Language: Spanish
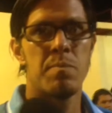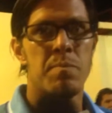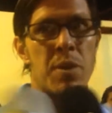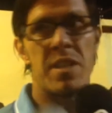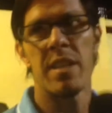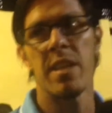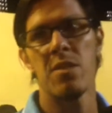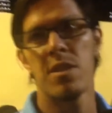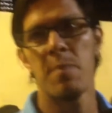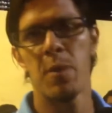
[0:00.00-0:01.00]
Pues sí,
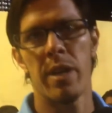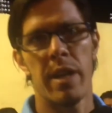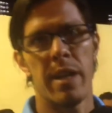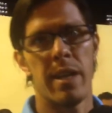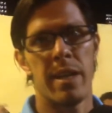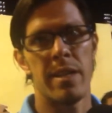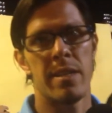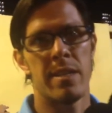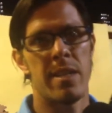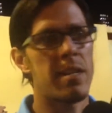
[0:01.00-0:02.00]
ellos sí, porque
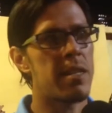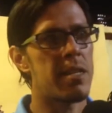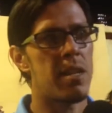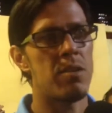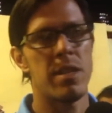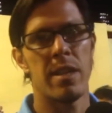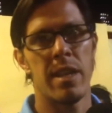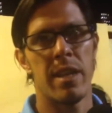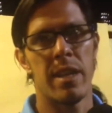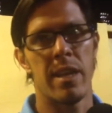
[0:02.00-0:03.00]
este, están interesados en
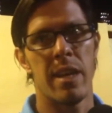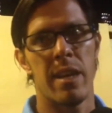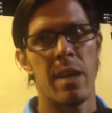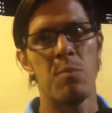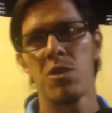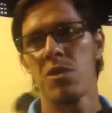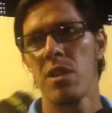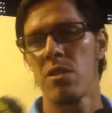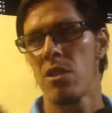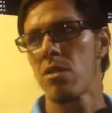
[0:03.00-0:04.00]
que, hay muchos
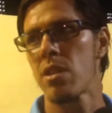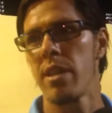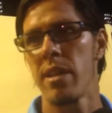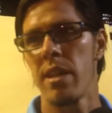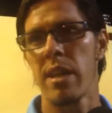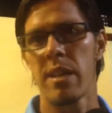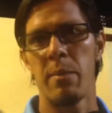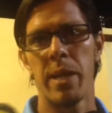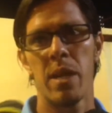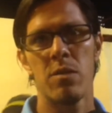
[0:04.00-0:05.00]
de nosotros que, que
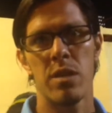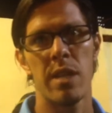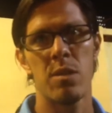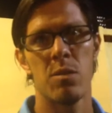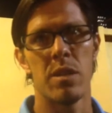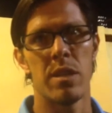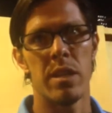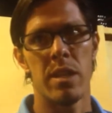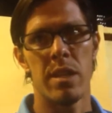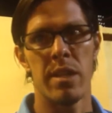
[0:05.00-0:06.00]
terminan contrato y,
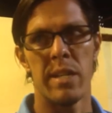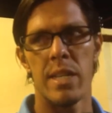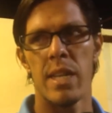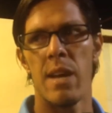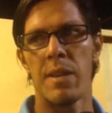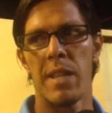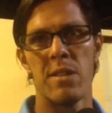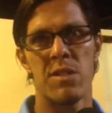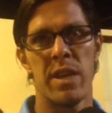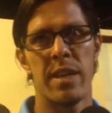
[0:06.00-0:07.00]
la verdad
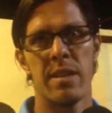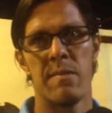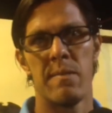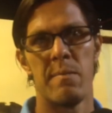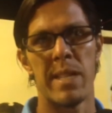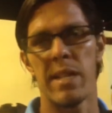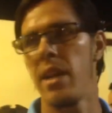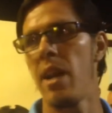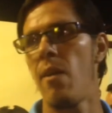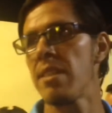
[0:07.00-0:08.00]
ellos quieren
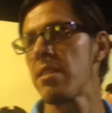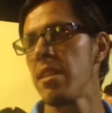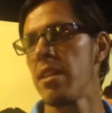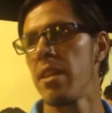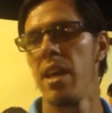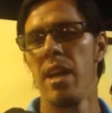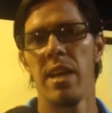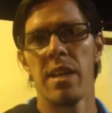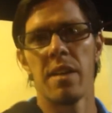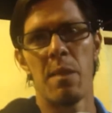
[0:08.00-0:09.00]
mantener la base y,
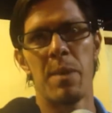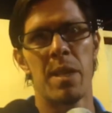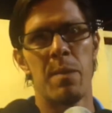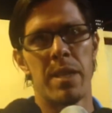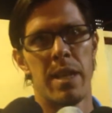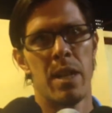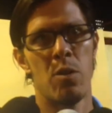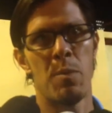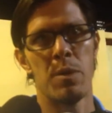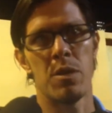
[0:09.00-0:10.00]
realmente mantener el
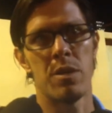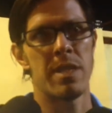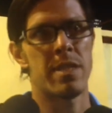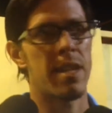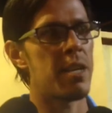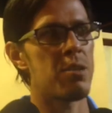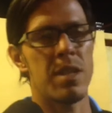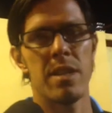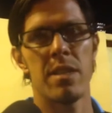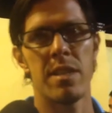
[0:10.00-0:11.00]
grupo, entonces ellos
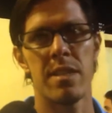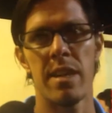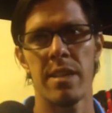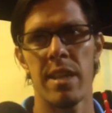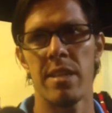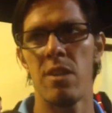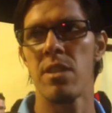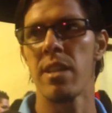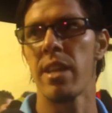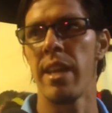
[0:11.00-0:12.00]
sí, sí están interesados
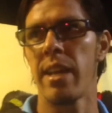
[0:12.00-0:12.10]
en que,